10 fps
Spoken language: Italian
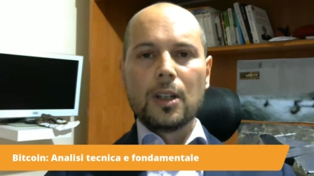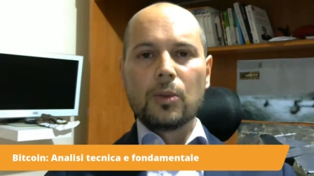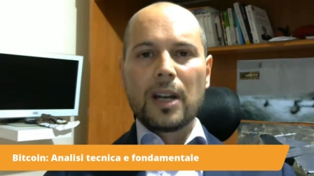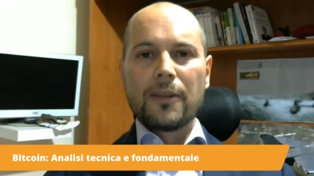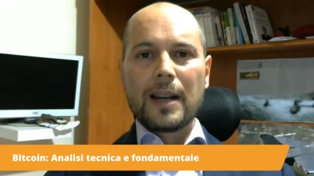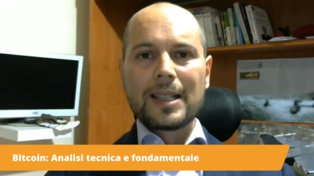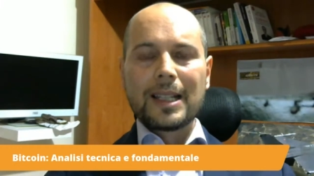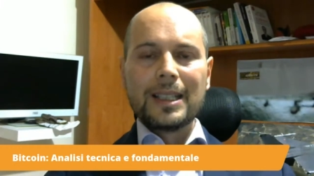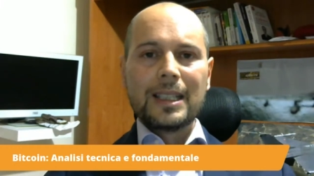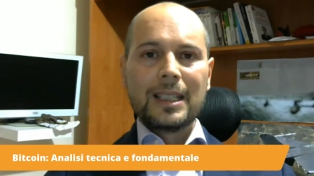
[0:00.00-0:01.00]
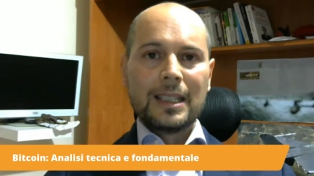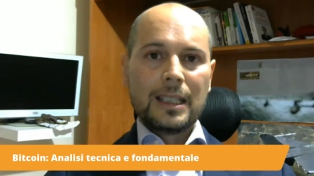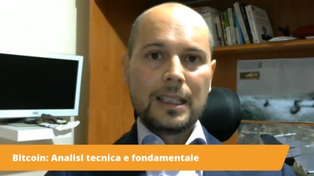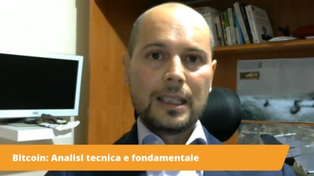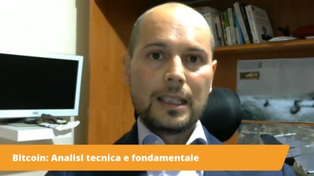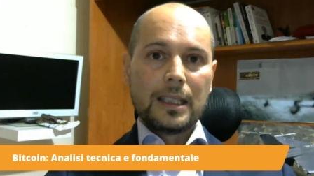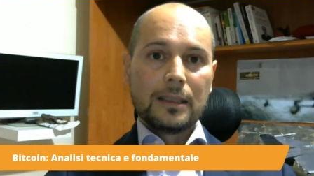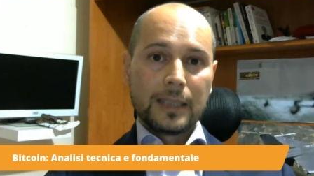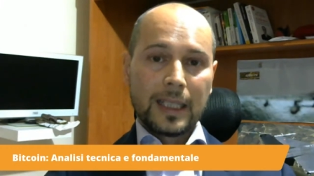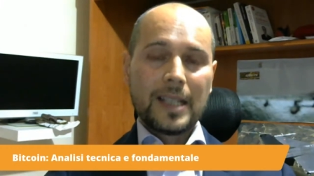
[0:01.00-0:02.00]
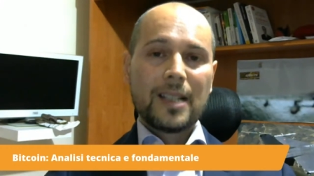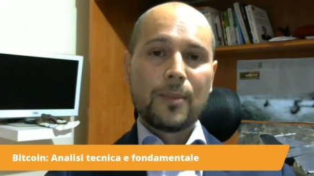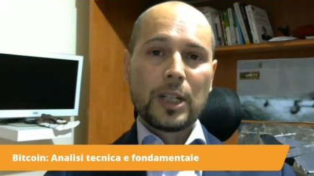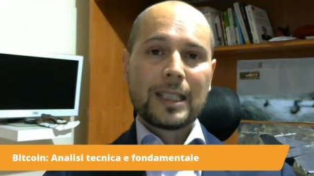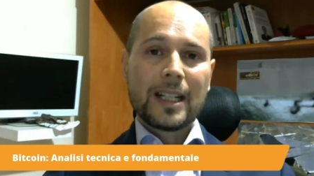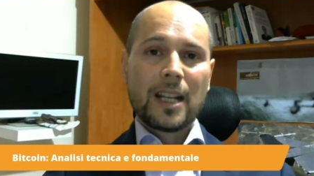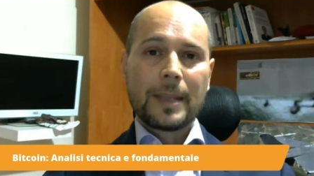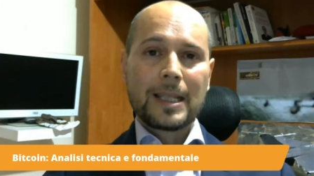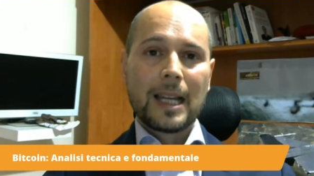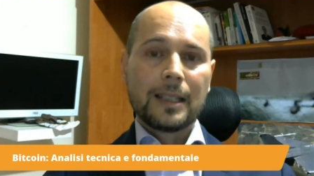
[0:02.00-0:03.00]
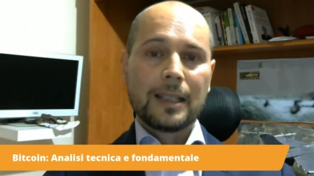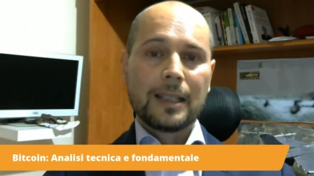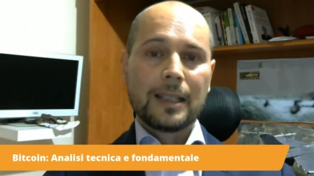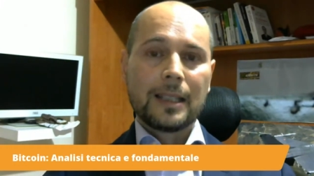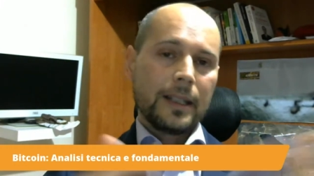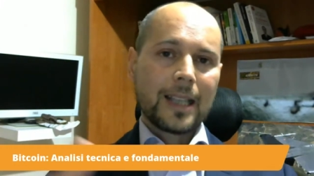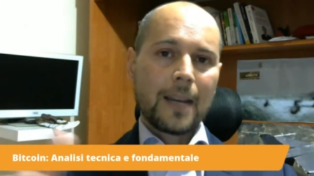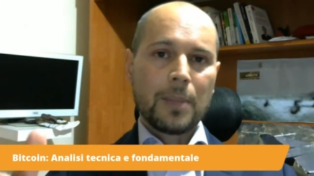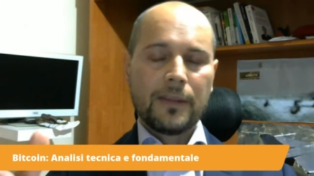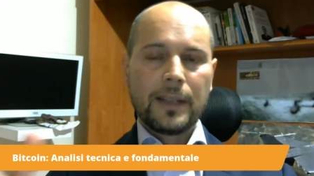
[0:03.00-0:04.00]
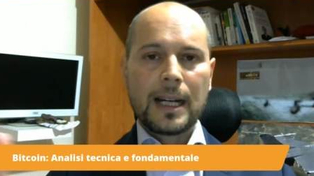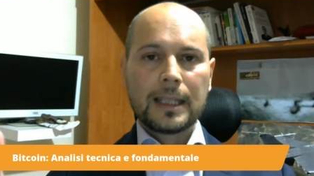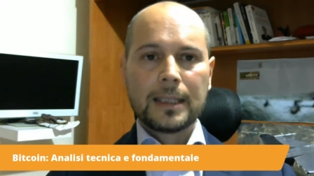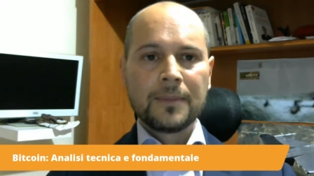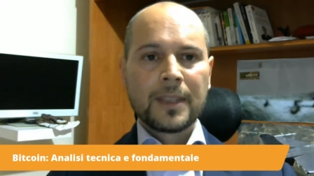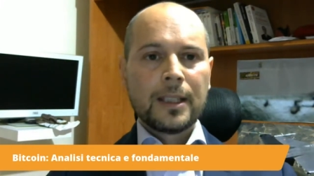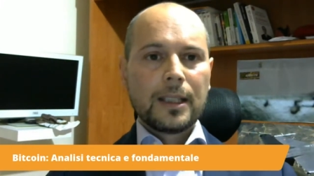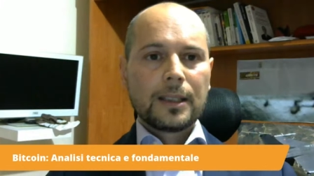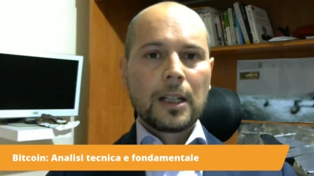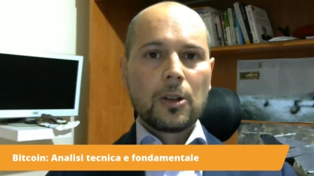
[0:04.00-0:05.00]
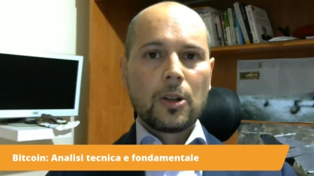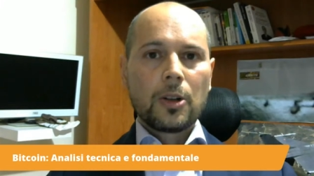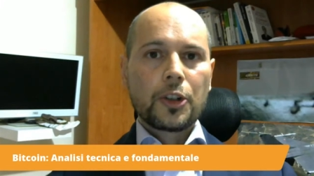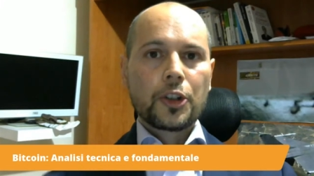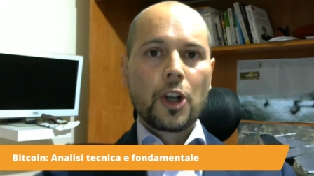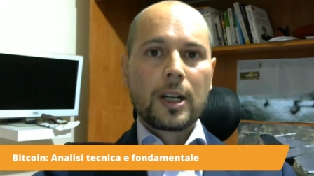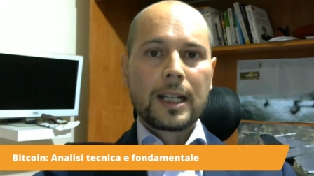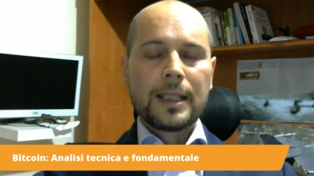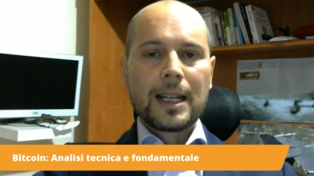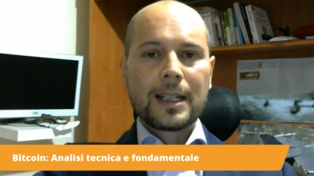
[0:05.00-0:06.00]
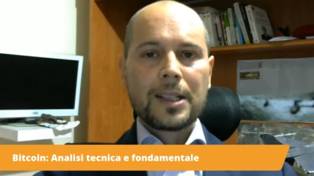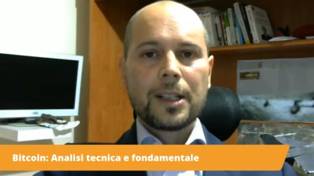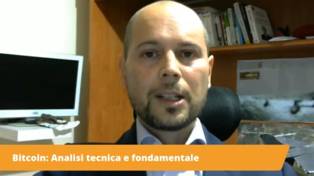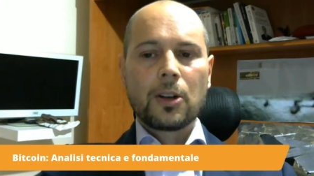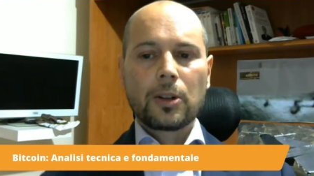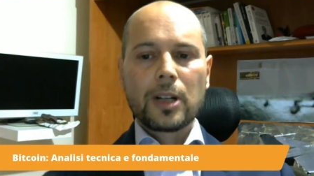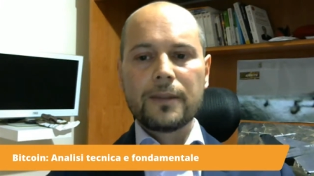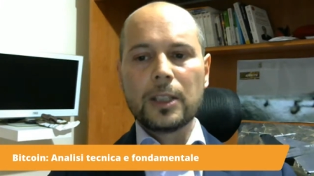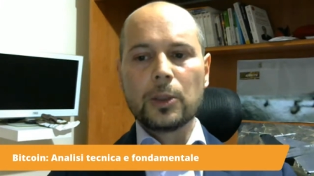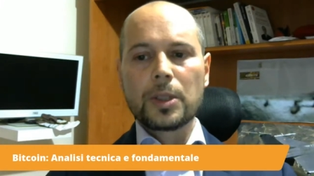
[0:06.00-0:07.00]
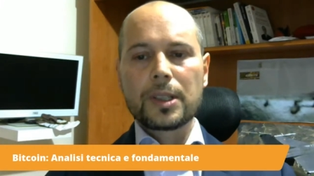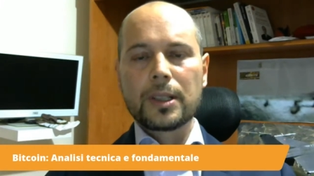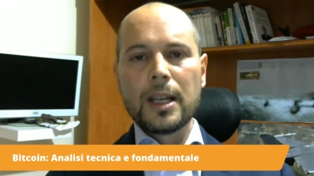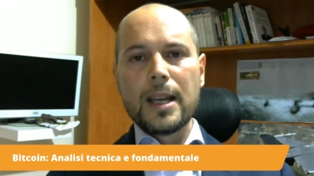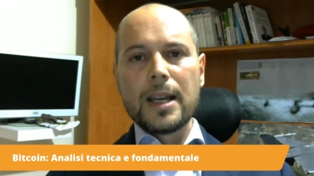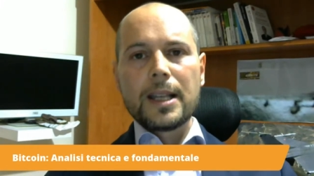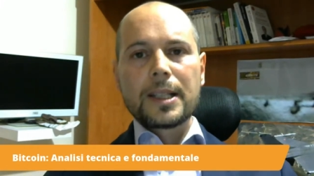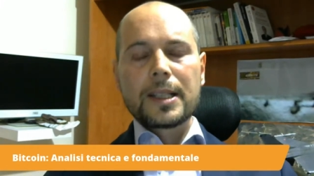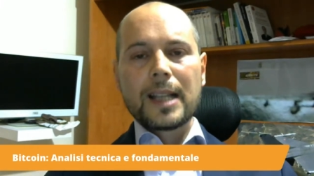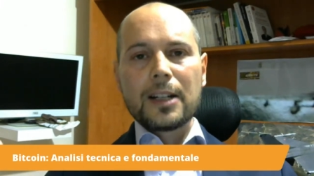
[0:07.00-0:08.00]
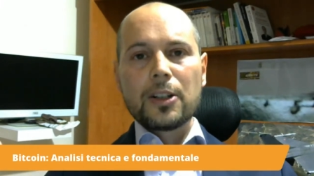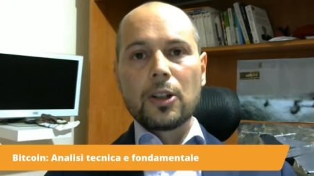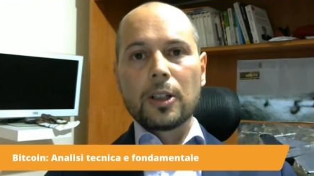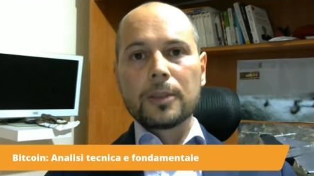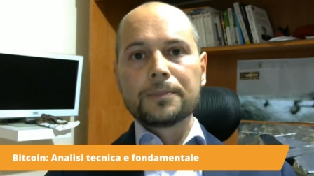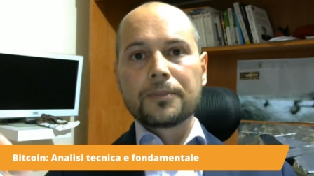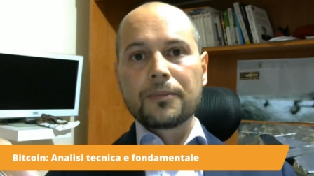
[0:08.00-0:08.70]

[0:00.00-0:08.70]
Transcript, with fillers: una fase di crisi monetaria pesante, innegata e amplificata dallo shock della crisi del coronavirus, stanno